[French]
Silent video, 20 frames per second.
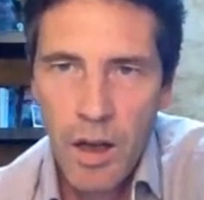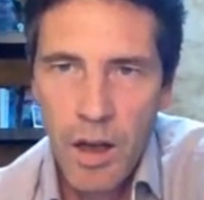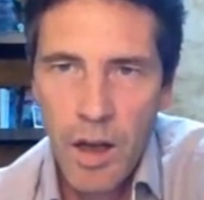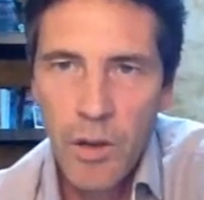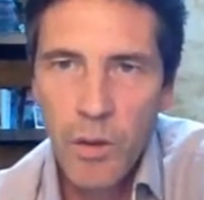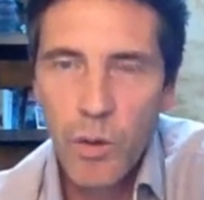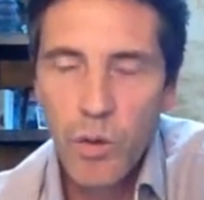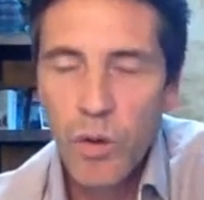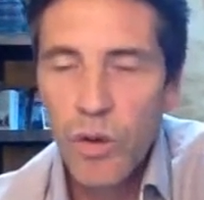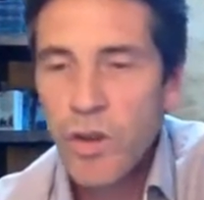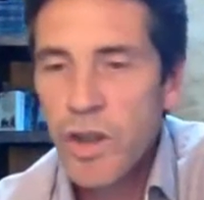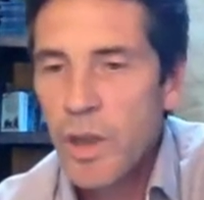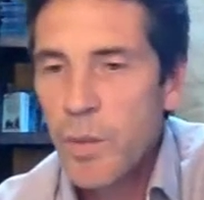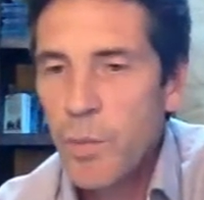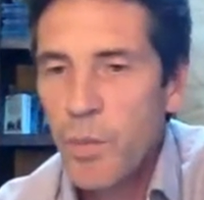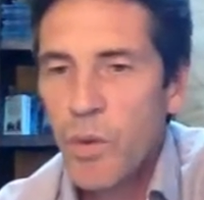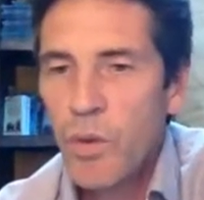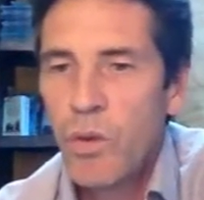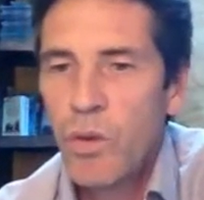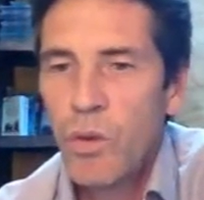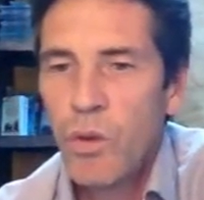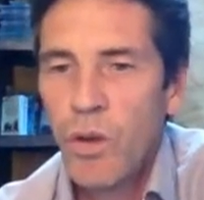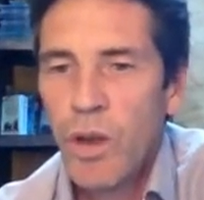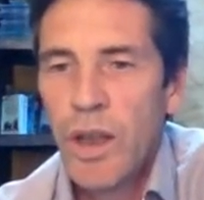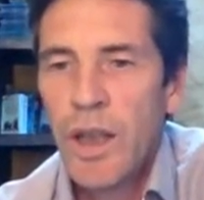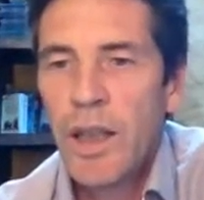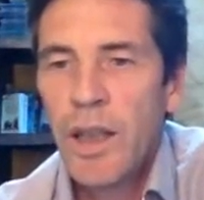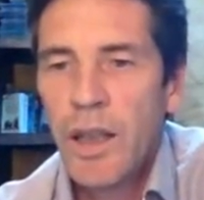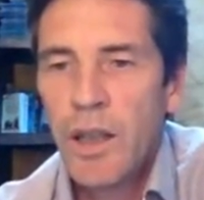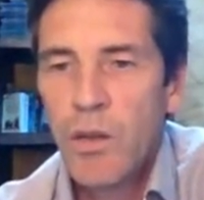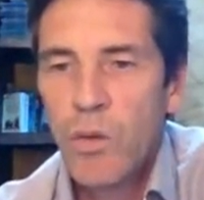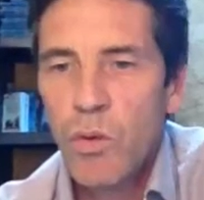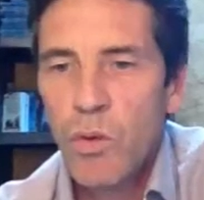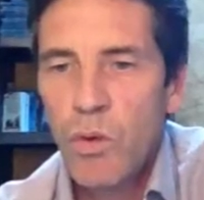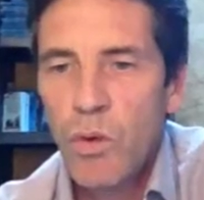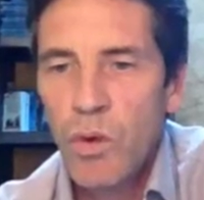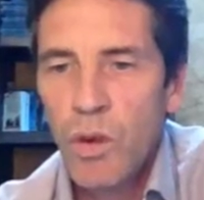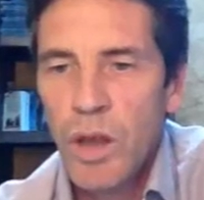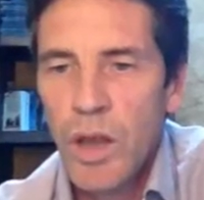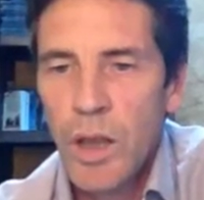Un autre type de
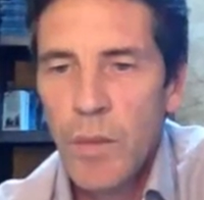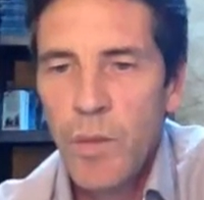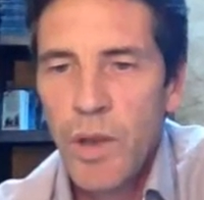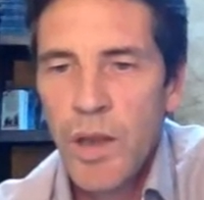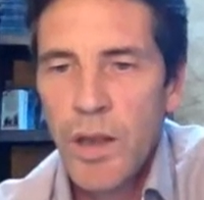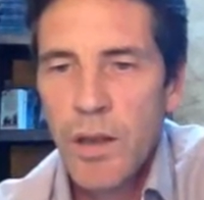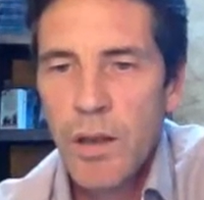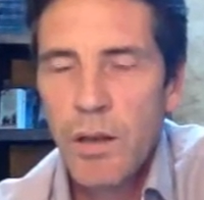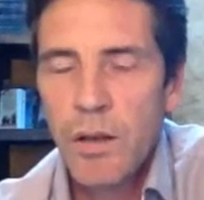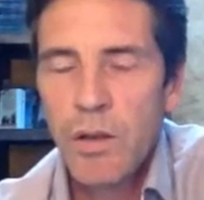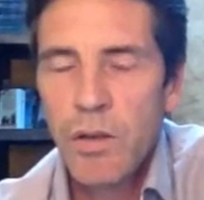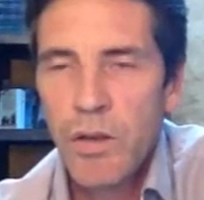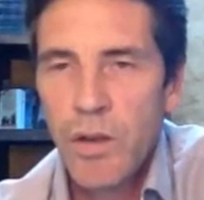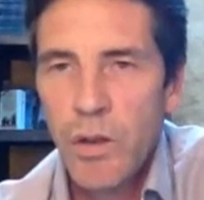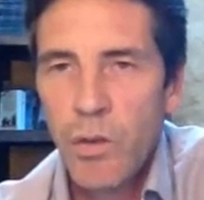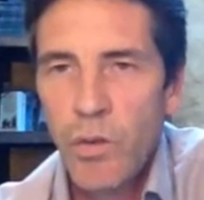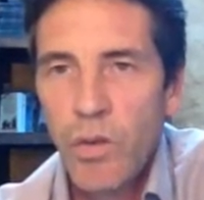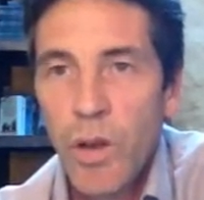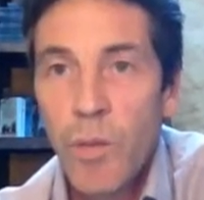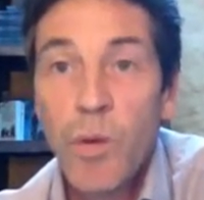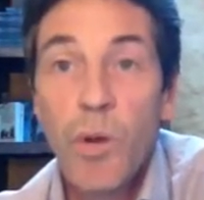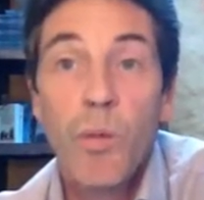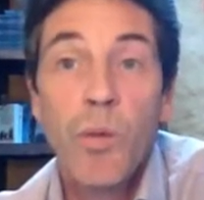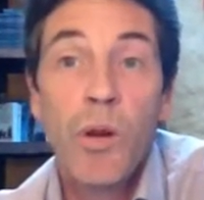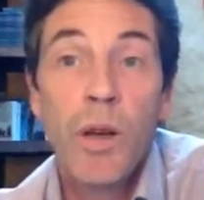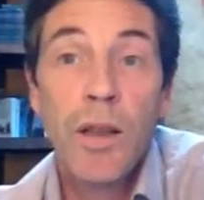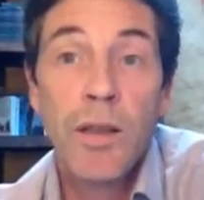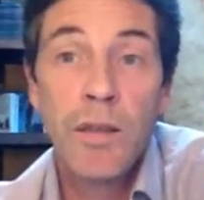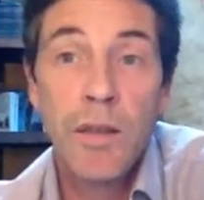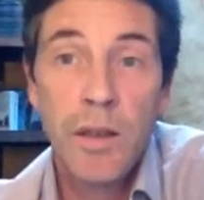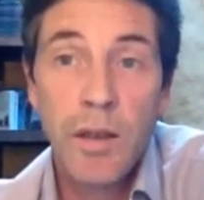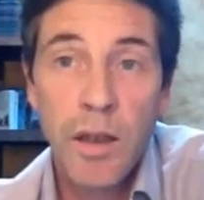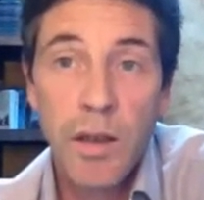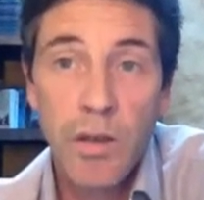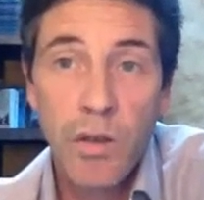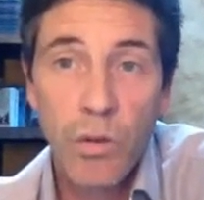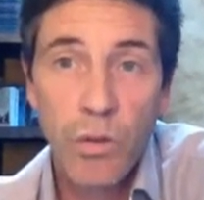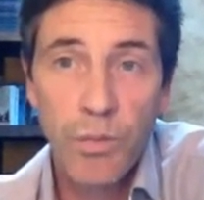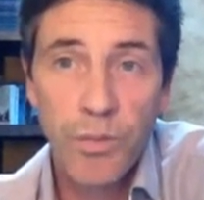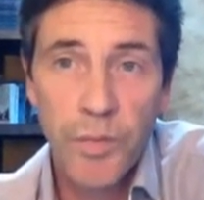réécriture, eh bien, c'est tout simplement la
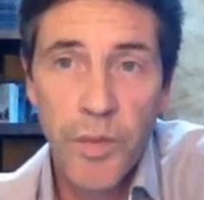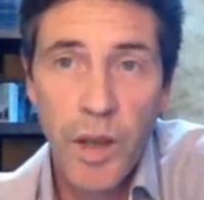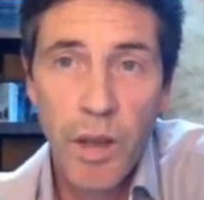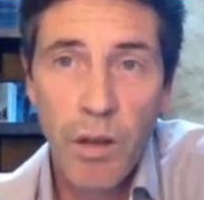citation.